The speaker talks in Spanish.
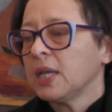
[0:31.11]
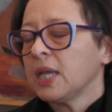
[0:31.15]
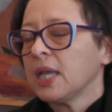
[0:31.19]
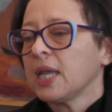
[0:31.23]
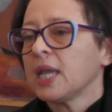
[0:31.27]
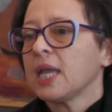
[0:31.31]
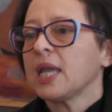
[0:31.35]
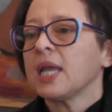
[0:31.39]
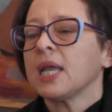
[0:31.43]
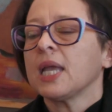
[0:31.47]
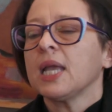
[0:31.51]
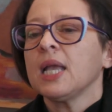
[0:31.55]

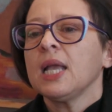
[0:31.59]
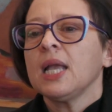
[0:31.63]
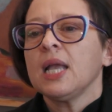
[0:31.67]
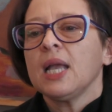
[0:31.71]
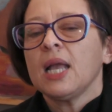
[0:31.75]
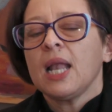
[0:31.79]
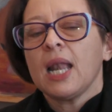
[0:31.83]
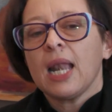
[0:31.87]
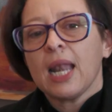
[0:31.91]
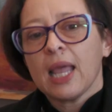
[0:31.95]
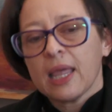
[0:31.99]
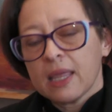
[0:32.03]
Eh,
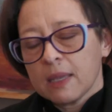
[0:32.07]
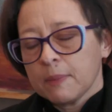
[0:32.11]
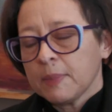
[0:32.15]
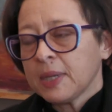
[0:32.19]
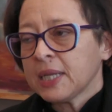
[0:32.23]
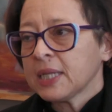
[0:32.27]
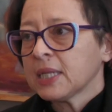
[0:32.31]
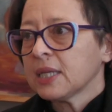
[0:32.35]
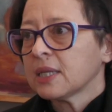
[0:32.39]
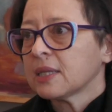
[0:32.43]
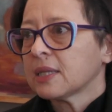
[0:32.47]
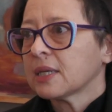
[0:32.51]
la
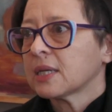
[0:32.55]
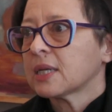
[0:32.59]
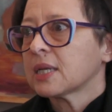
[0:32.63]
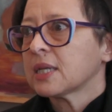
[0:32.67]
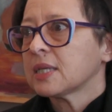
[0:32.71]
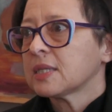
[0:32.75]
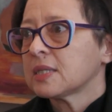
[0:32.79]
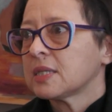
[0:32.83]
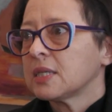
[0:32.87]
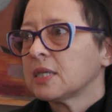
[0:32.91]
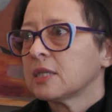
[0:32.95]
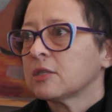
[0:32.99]
demanda está
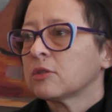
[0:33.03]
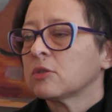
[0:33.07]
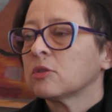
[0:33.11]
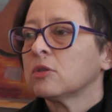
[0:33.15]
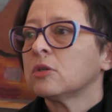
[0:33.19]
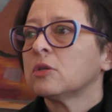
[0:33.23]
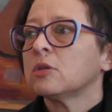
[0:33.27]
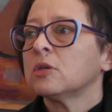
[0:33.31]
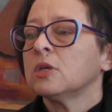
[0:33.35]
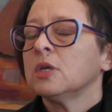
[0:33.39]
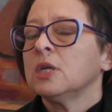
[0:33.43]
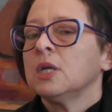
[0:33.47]

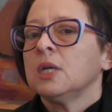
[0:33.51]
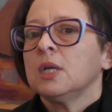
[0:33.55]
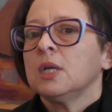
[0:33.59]
creciendo,